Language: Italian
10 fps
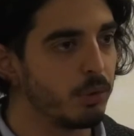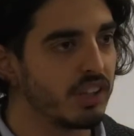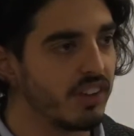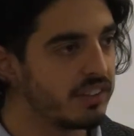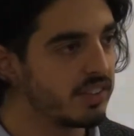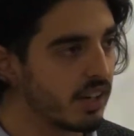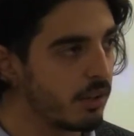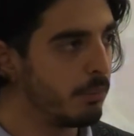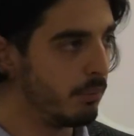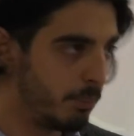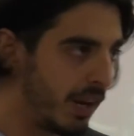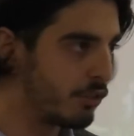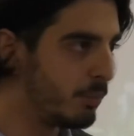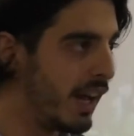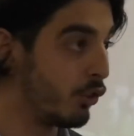poteva essere
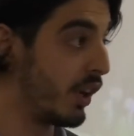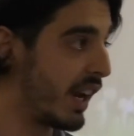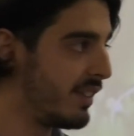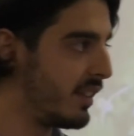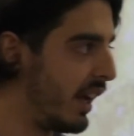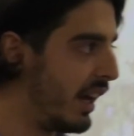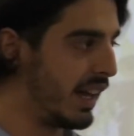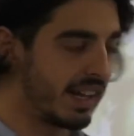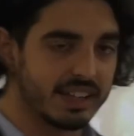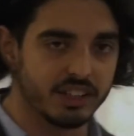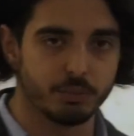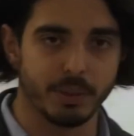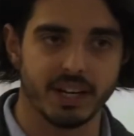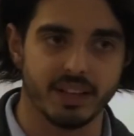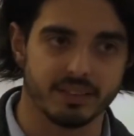plasmato grazie alla grande
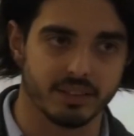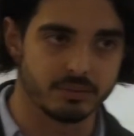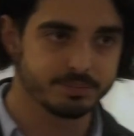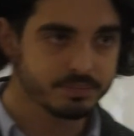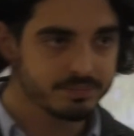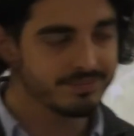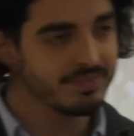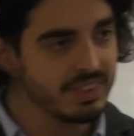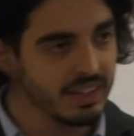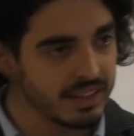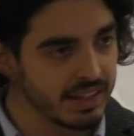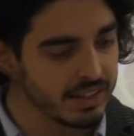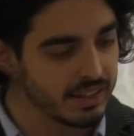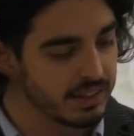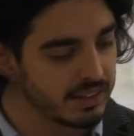esperienza
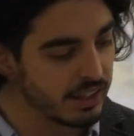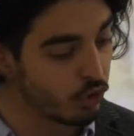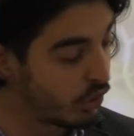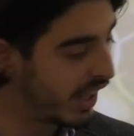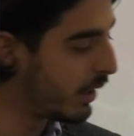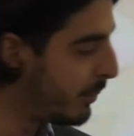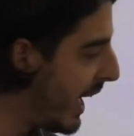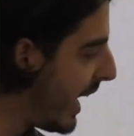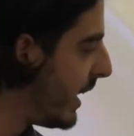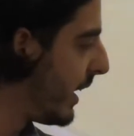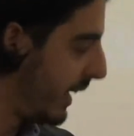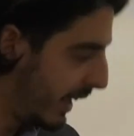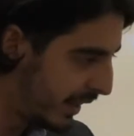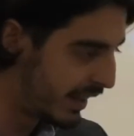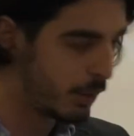dei, dei colleghi miei
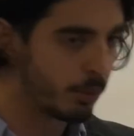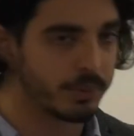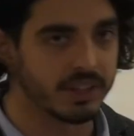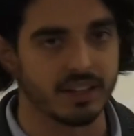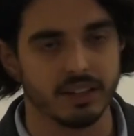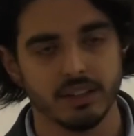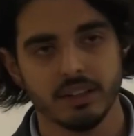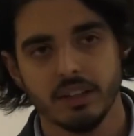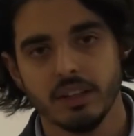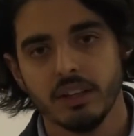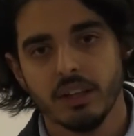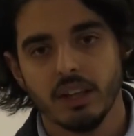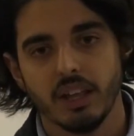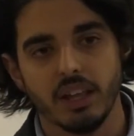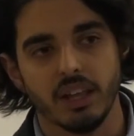e della proprietà,
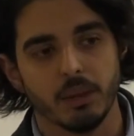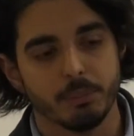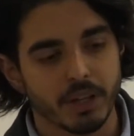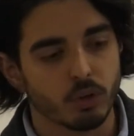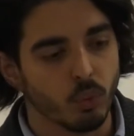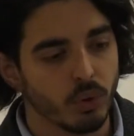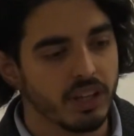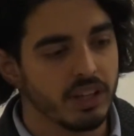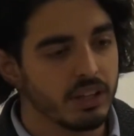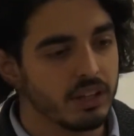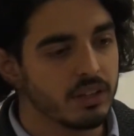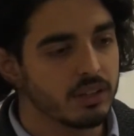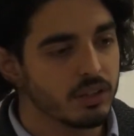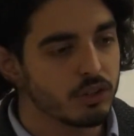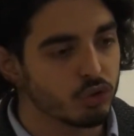eh, per
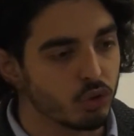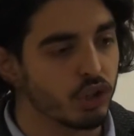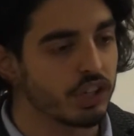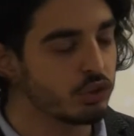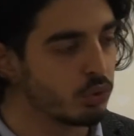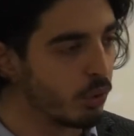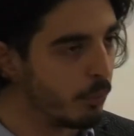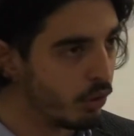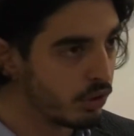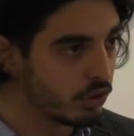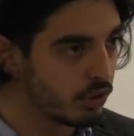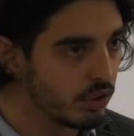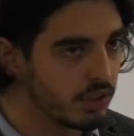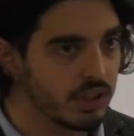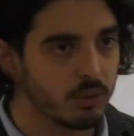cui sono cresciuto
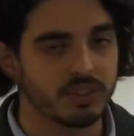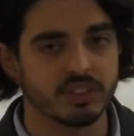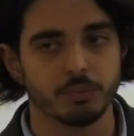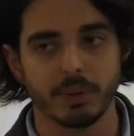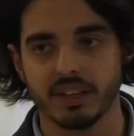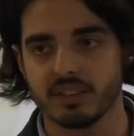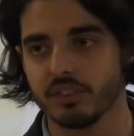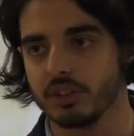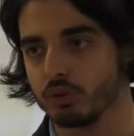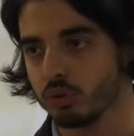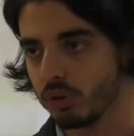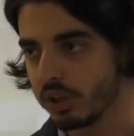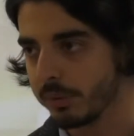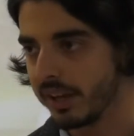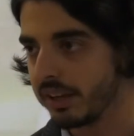molto e questa esperienza fanno solo
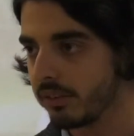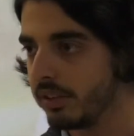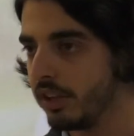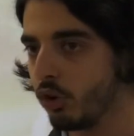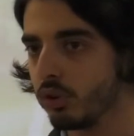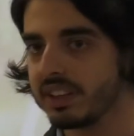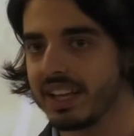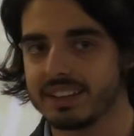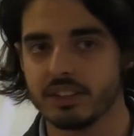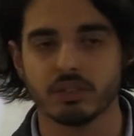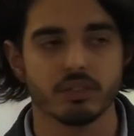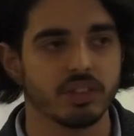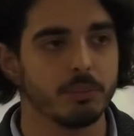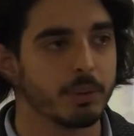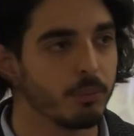che bene, quindi i contatti sono
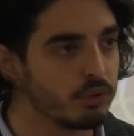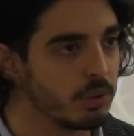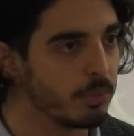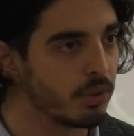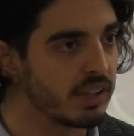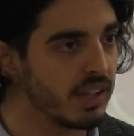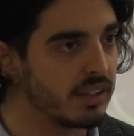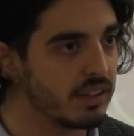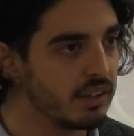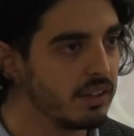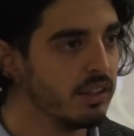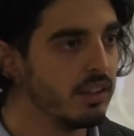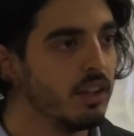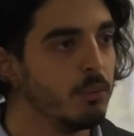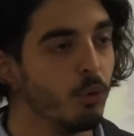sempre molto importanti,
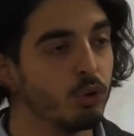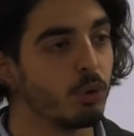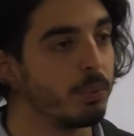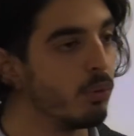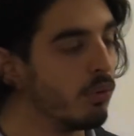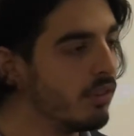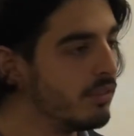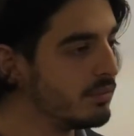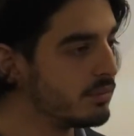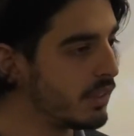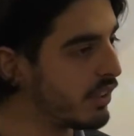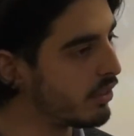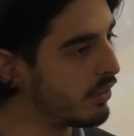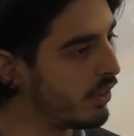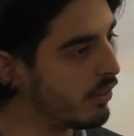molto più
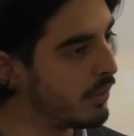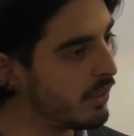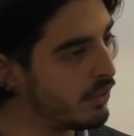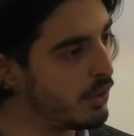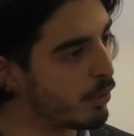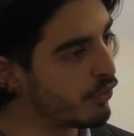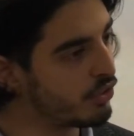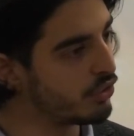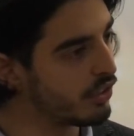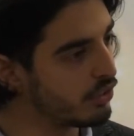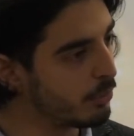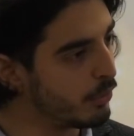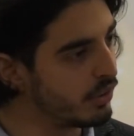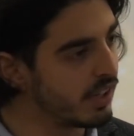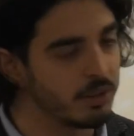adesso no, beh, le professoresse non me
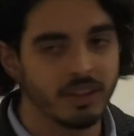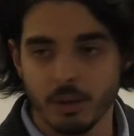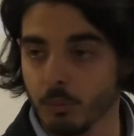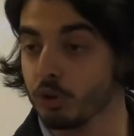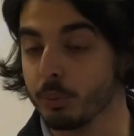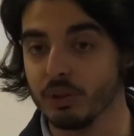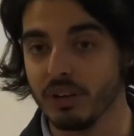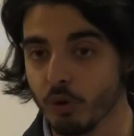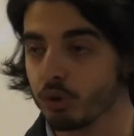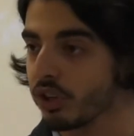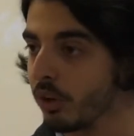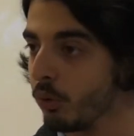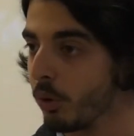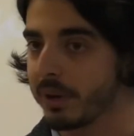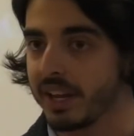lo diranno, molto più del voto che
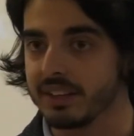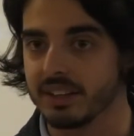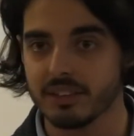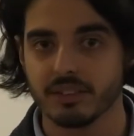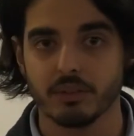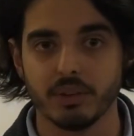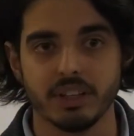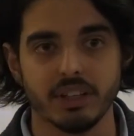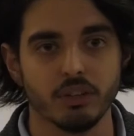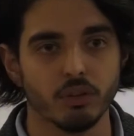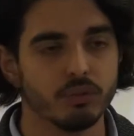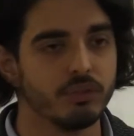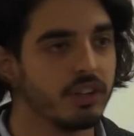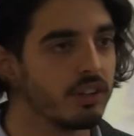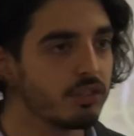uno prende, quindi
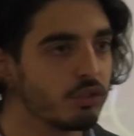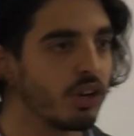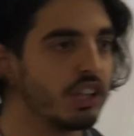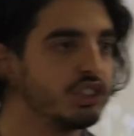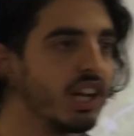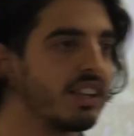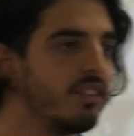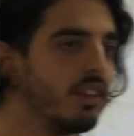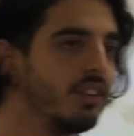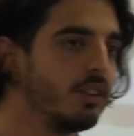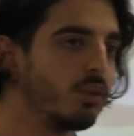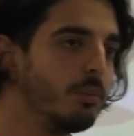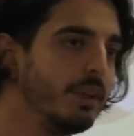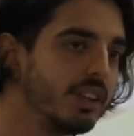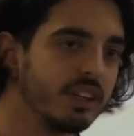non eh, scoraggiatevi
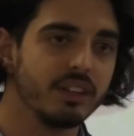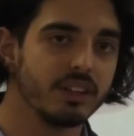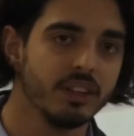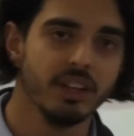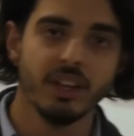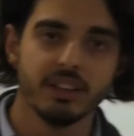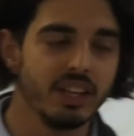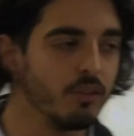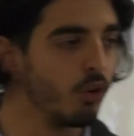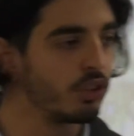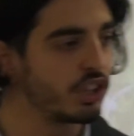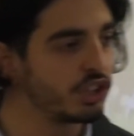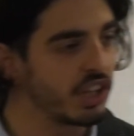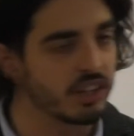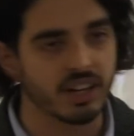eventualmente di, dei voti
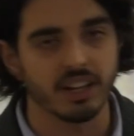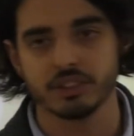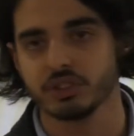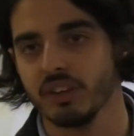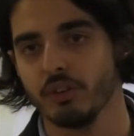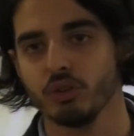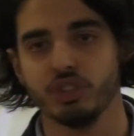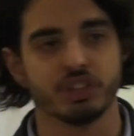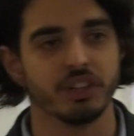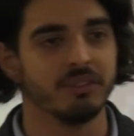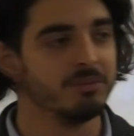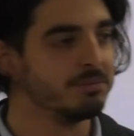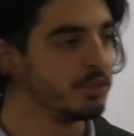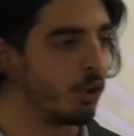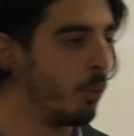eccetera, cioè ve lo dice,
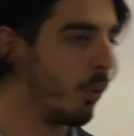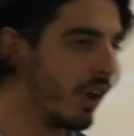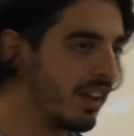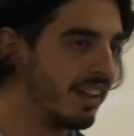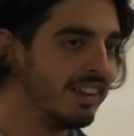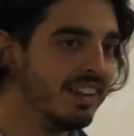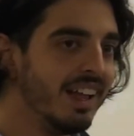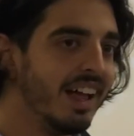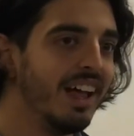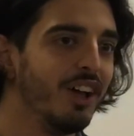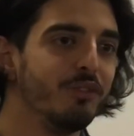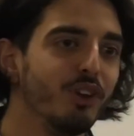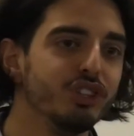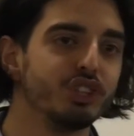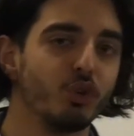cioè comunque, eh, ve
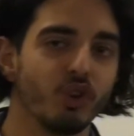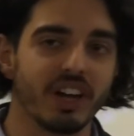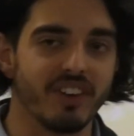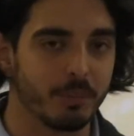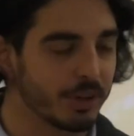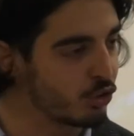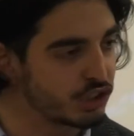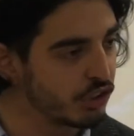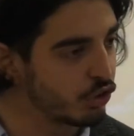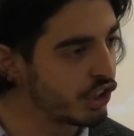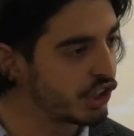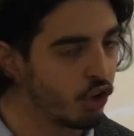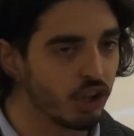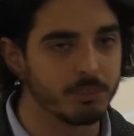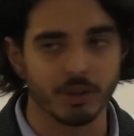lo dice uno che aveva preso 110
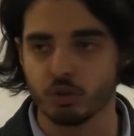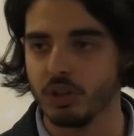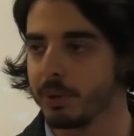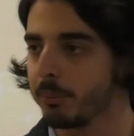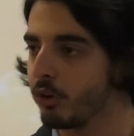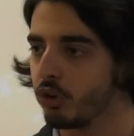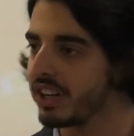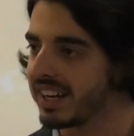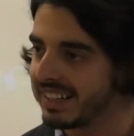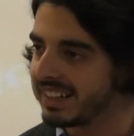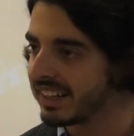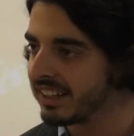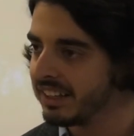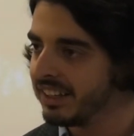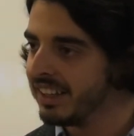lode, ma sono il primo a non
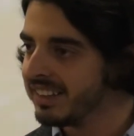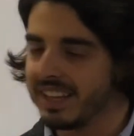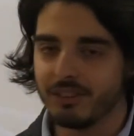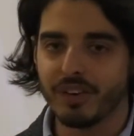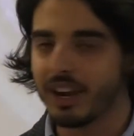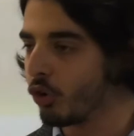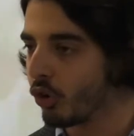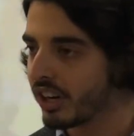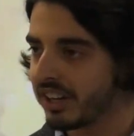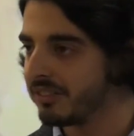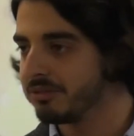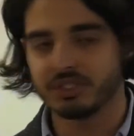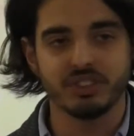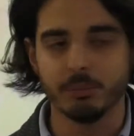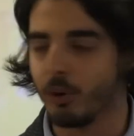credere nel valore
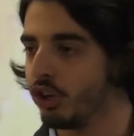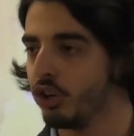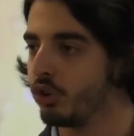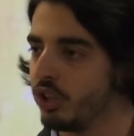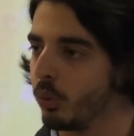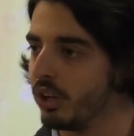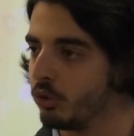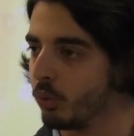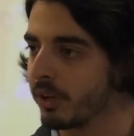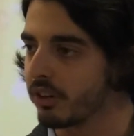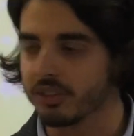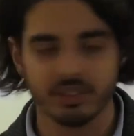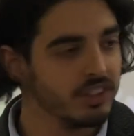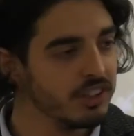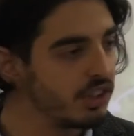simbolico di quel numero,
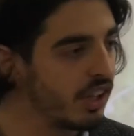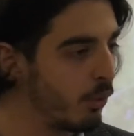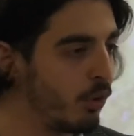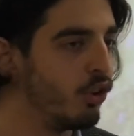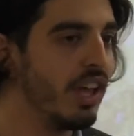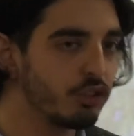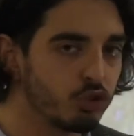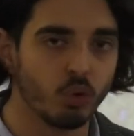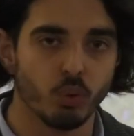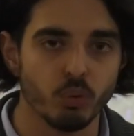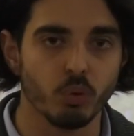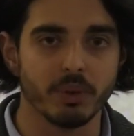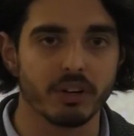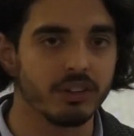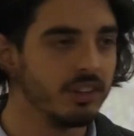cioè quello lì è solo un
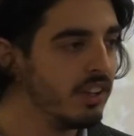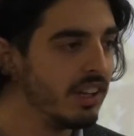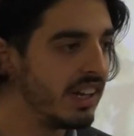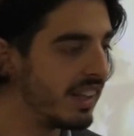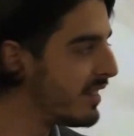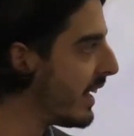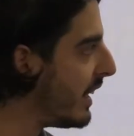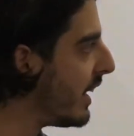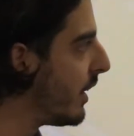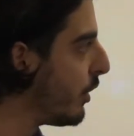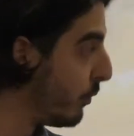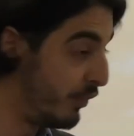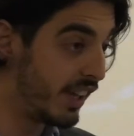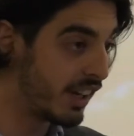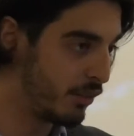numero. Le aziende,
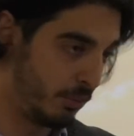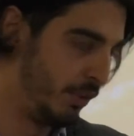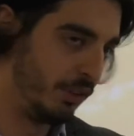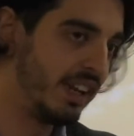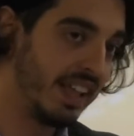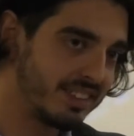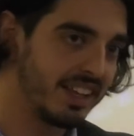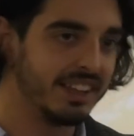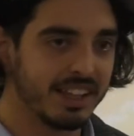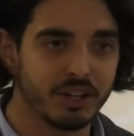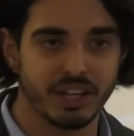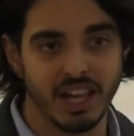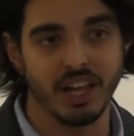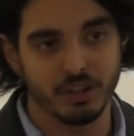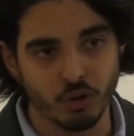vere, le aziende
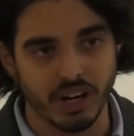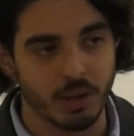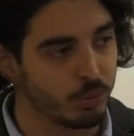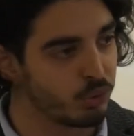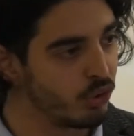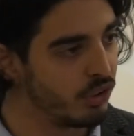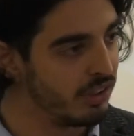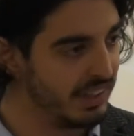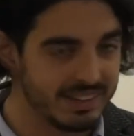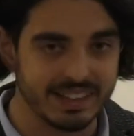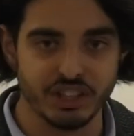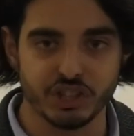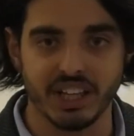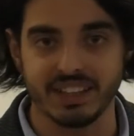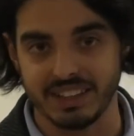che io reputo
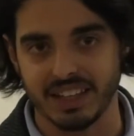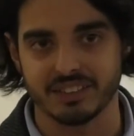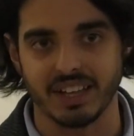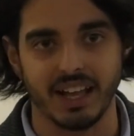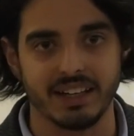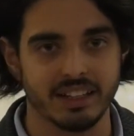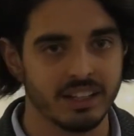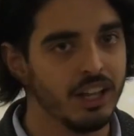intelligenti e sane